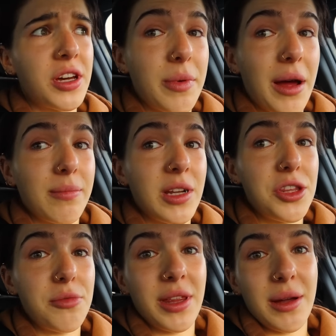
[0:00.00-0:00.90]
Dobra,
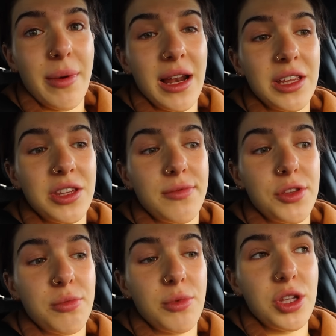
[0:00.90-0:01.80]
lecimy na balet i
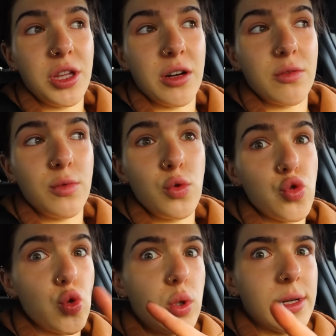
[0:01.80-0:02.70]
widzimy się
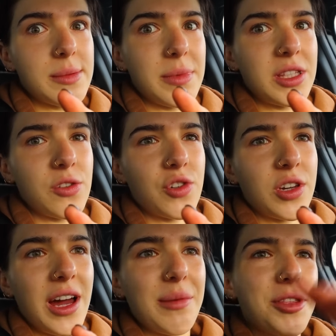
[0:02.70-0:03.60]
już u
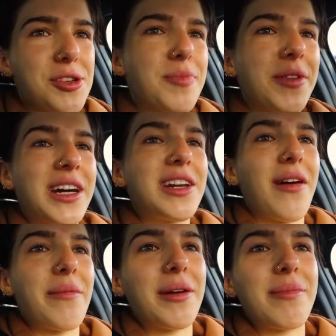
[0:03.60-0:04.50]
kosmetyczki, albo coś
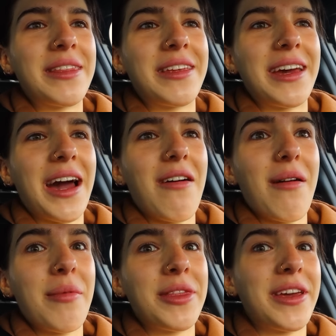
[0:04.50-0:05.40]
ponagrywam jak będę
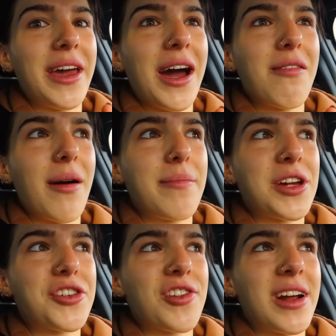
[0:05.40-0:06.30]
jechała, bo będę jechała
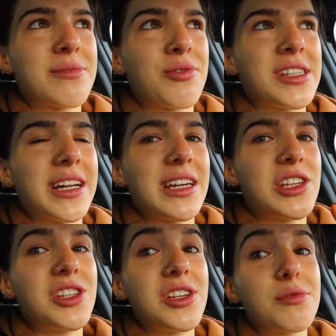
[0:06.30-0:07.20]
pierwszy raz przez takie
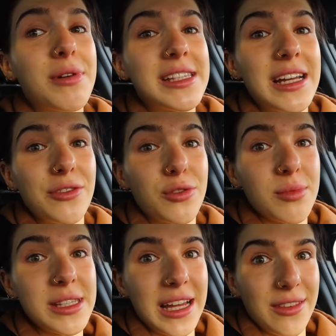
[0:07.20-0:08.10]
ścisłe
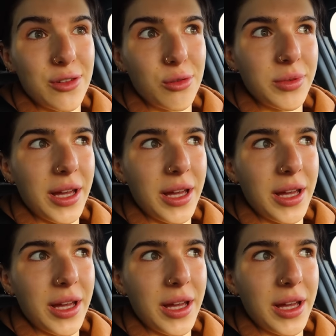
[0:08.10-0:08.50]
centrum-centrum,